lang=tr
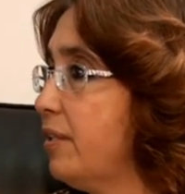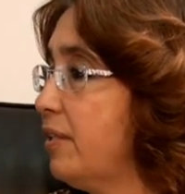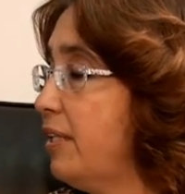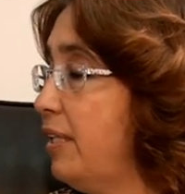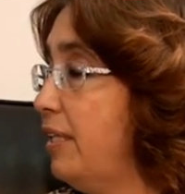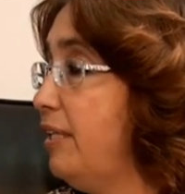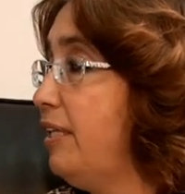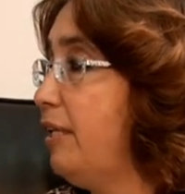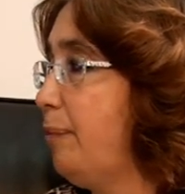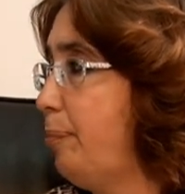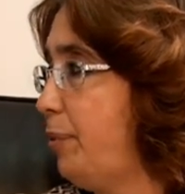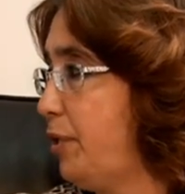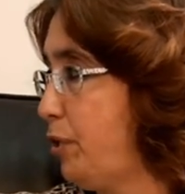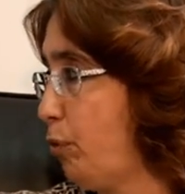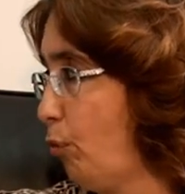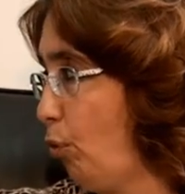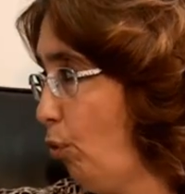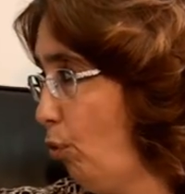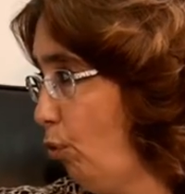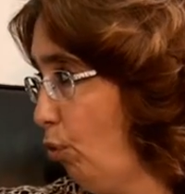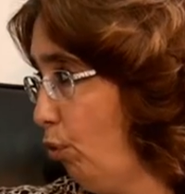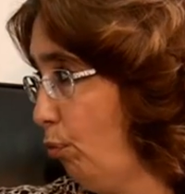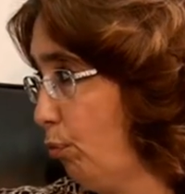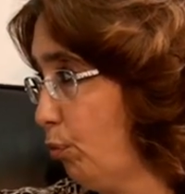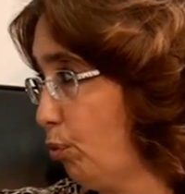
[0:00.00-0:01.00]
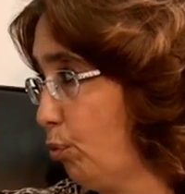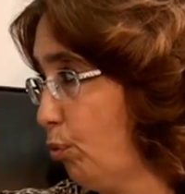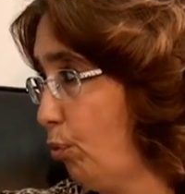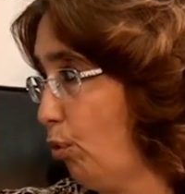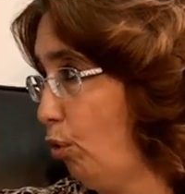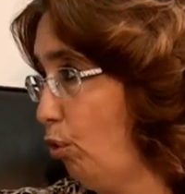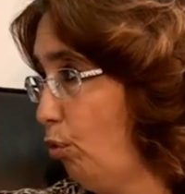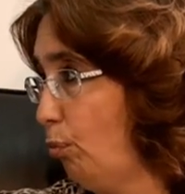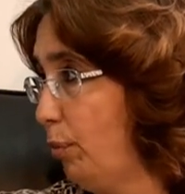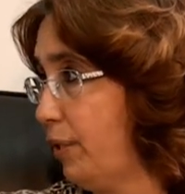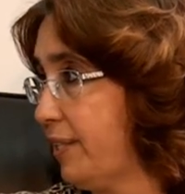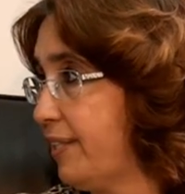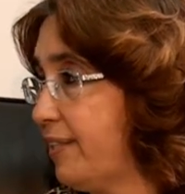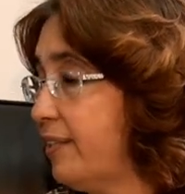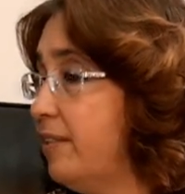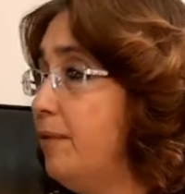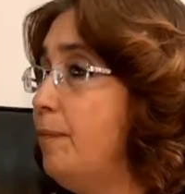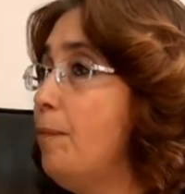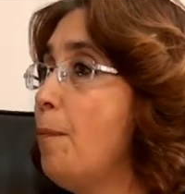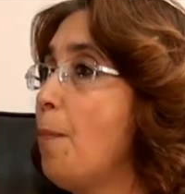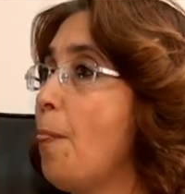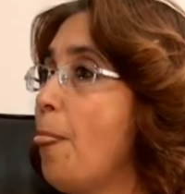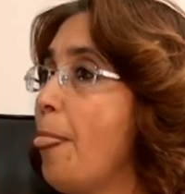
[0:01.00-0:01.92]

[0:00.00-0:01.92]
klinik psikologumuzun olması.